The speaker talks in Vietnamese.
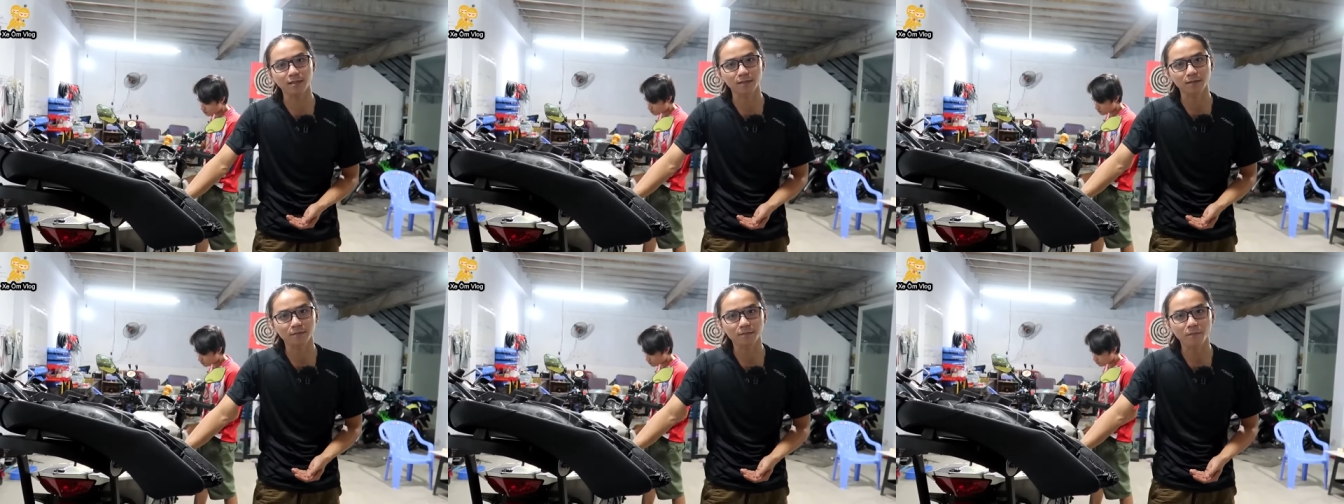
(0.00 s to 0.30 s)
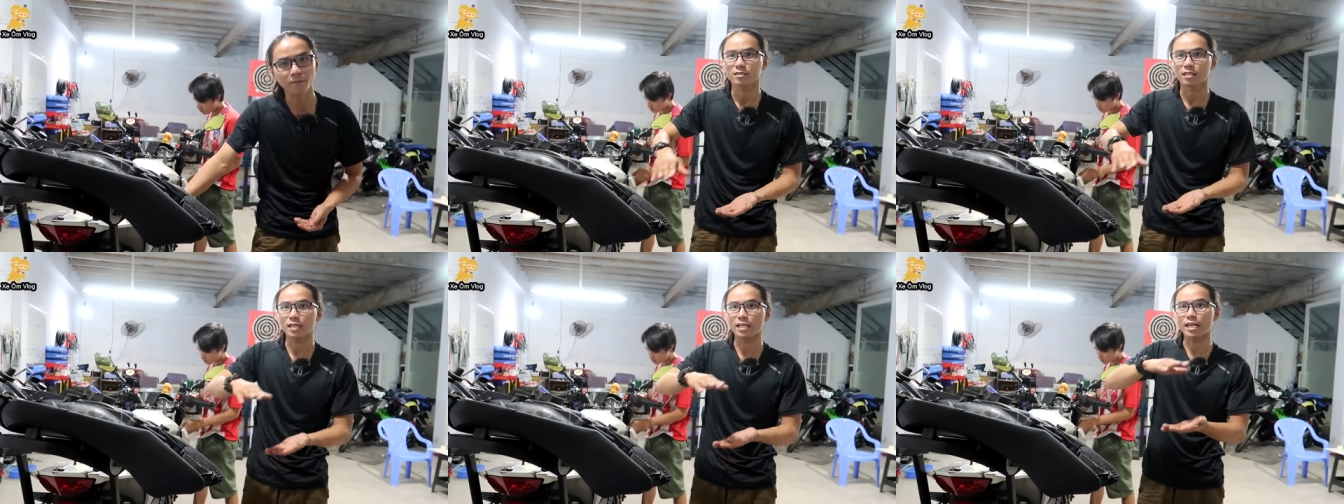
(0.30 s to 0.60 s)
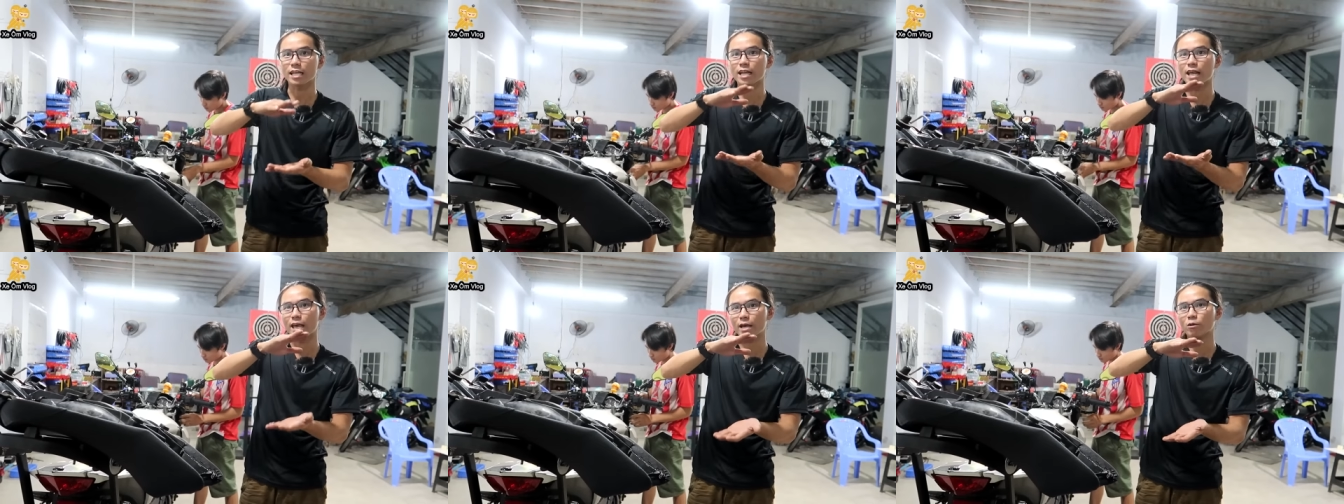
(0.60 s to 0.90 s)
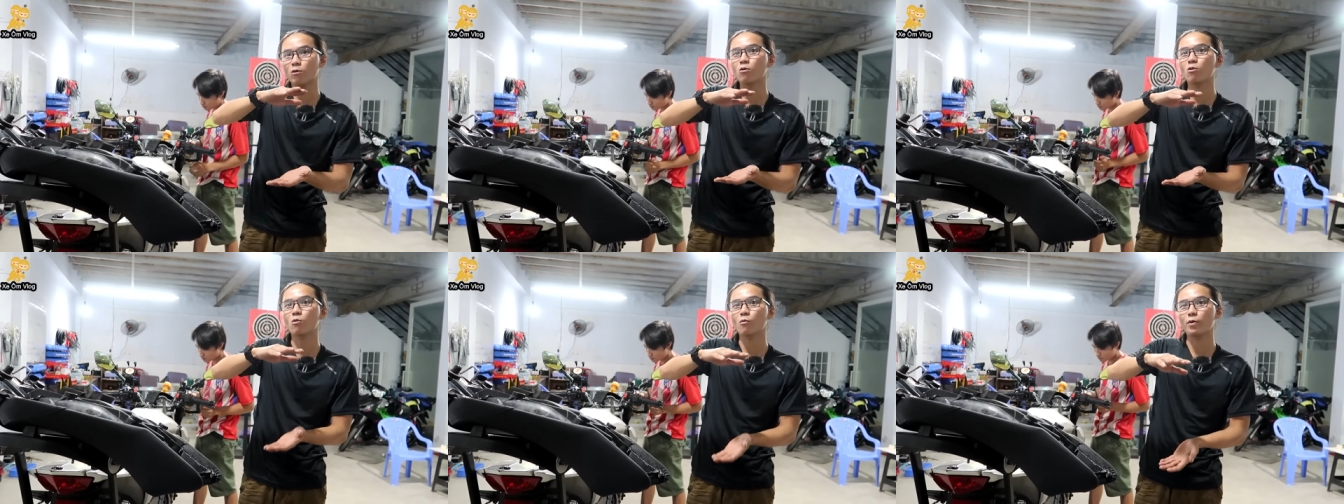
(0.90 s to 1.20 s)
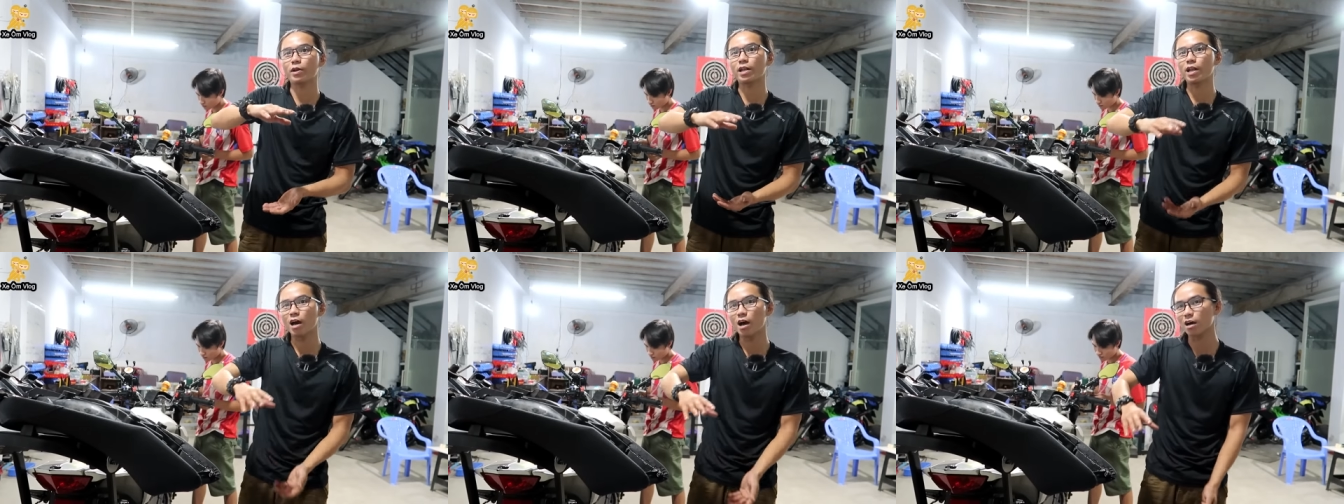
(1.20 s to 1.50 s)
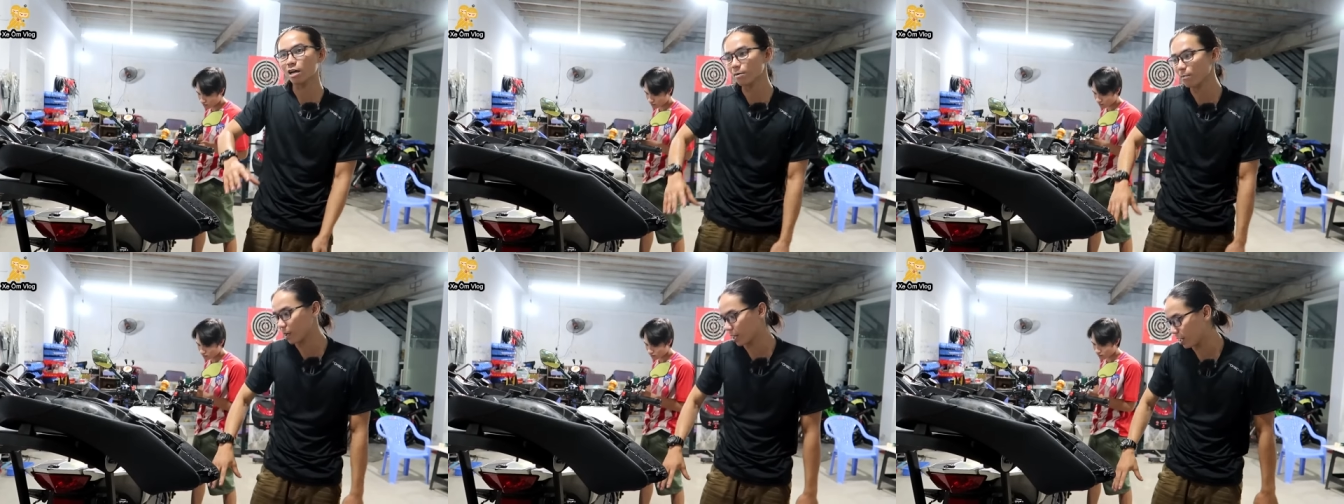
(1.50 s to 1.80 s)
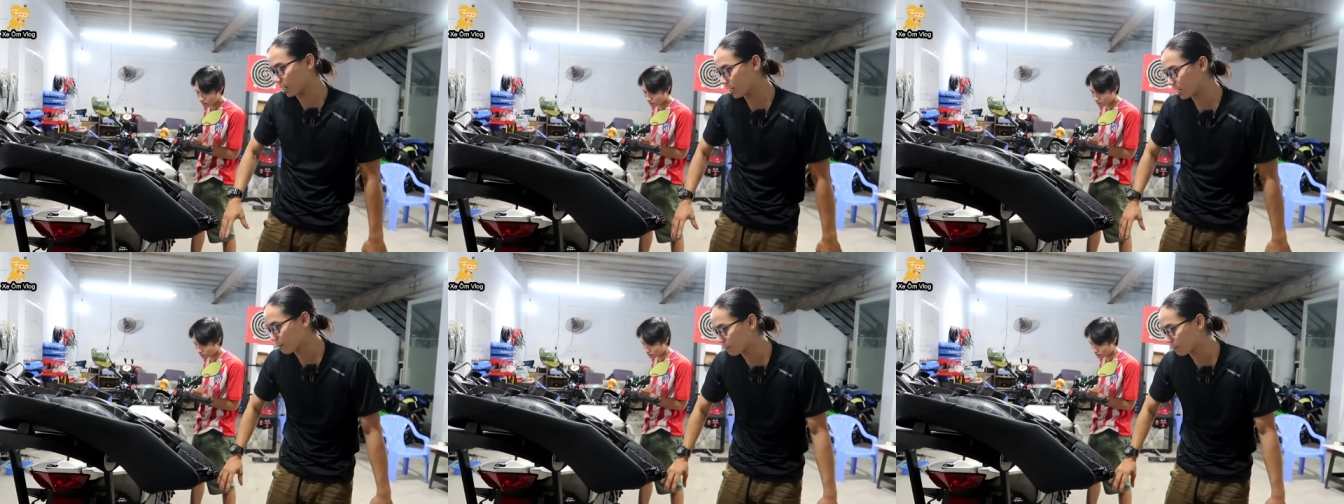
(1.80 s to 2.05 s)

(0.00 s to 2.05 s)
được tại vì điện của con winner cái bình nó